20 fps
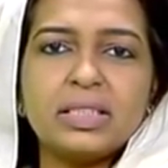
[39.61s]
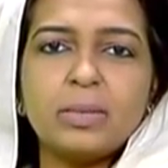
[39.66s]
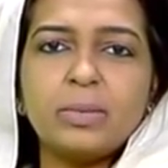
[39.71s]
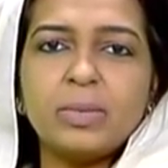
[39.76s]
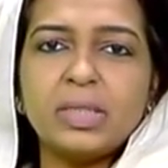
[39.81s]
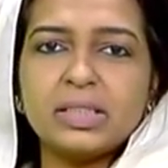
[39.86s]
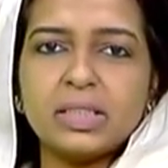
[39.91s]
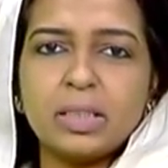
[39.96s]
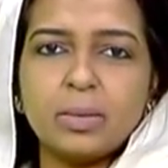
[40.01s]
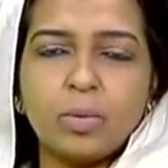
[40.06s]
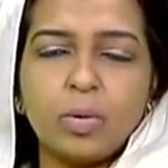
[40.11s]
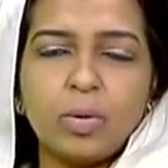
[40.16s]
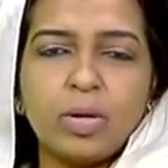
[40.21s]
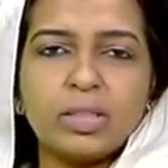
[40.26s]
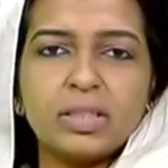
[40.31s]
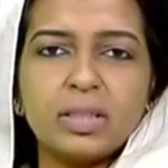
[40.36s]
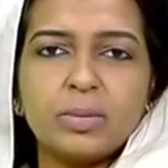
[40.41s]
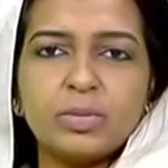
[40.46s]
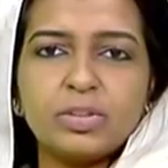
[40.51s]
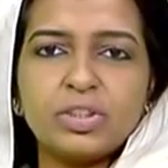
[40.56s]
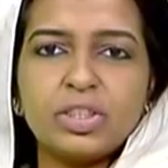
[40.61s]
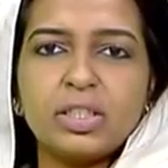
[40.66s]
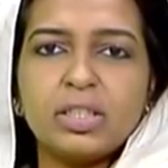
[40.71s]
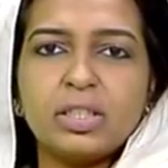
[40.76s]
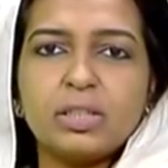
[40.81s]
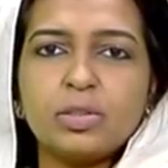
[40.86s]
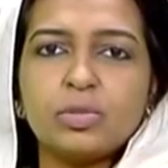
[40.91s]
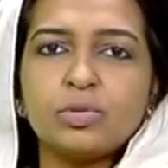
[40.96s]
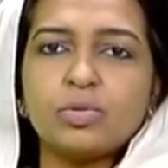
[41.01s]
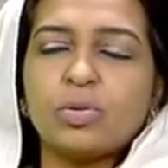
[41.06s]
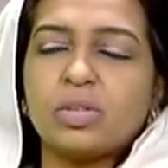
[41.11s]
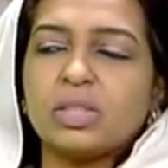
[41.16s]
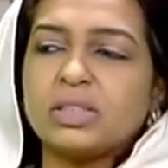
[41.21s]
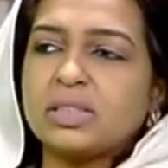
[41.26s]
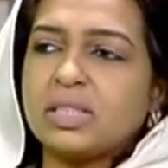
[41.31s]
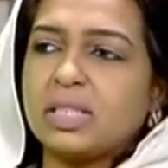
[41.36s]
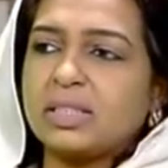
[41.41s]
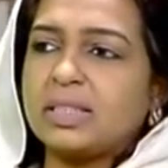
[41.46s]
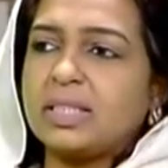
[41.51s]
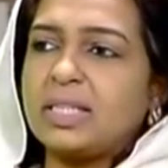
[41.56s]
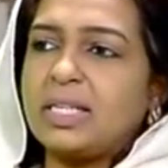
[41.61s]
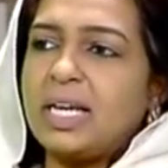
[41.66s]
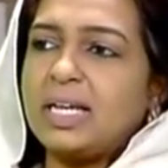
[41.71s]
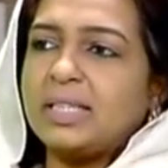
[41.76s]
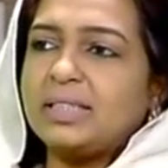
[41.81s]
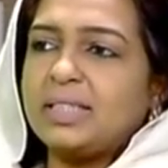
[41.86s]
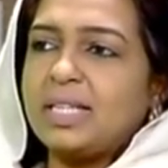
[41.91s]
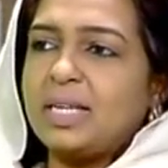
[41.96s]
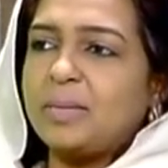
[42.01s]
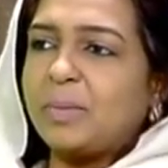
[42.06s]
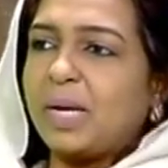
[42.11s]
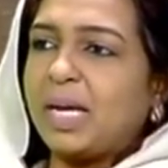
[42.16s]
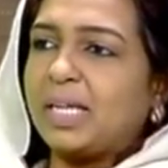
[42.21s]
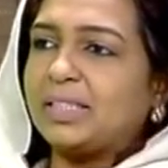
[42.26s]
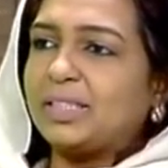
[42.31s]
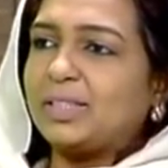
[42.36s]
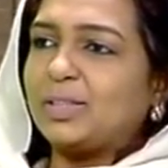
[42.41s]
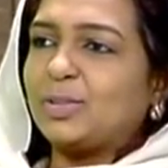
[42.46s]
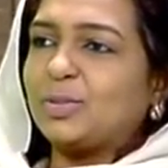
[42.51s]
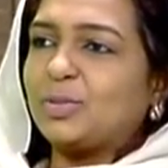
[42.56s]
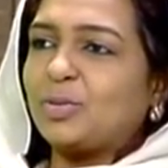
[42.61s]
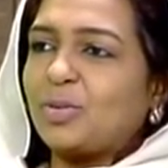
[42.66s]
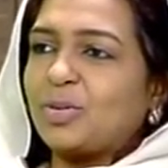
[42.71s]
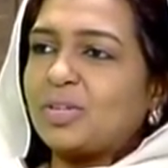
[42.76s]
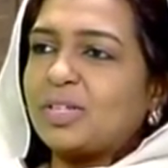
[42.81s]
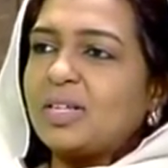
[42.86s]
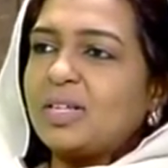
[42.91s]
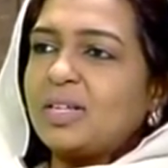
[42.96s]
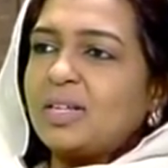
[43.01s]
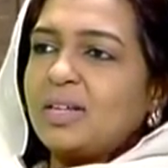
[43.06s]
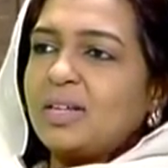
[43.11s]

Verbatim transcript: تنمية الموارد البشرية دكتور الصادق الهادي المهدي دكتور